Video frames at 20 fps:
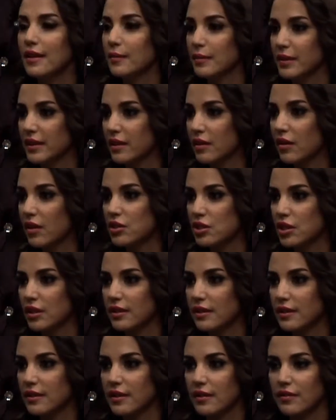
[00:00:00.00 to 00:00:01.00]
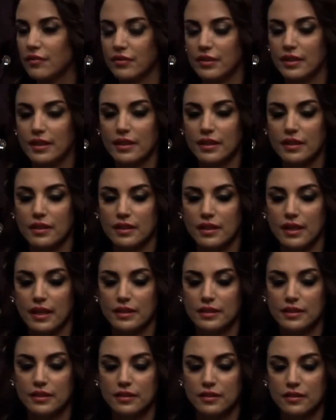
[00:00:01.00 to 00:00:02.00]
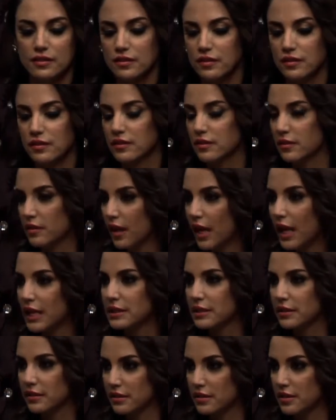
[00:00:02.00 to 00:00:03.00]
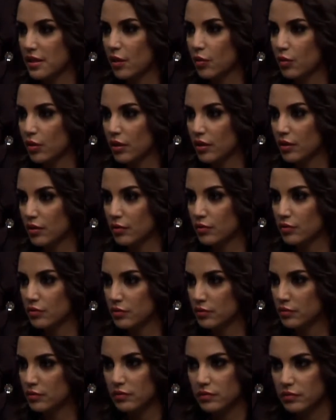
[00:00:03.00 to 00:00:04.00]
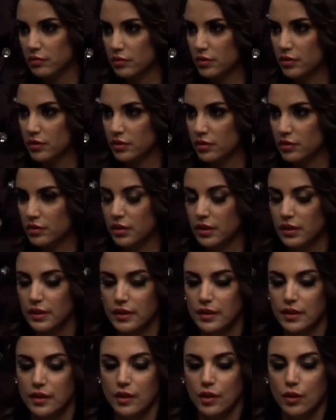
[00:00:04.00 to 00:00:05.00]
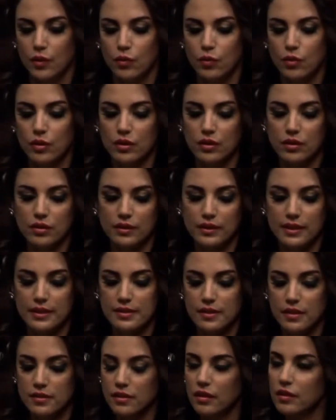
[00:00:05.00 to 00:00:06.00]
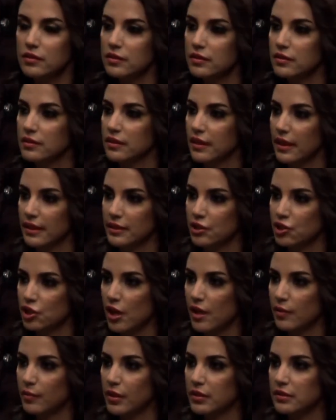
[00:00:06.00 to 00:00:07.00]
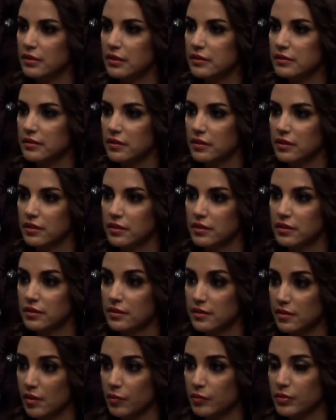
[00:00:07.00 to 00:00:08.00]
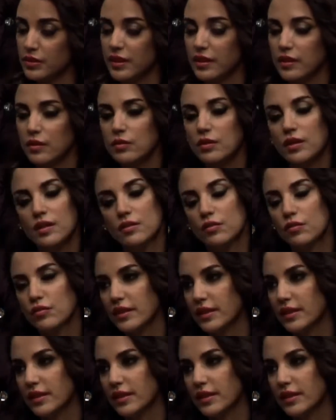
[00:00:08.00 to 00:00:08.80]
الامانه وعشان كده في الاخر يعني حصلت ثوره و, و والناس اسقطت يعني الشعب اسقط النظام بتاعه لانه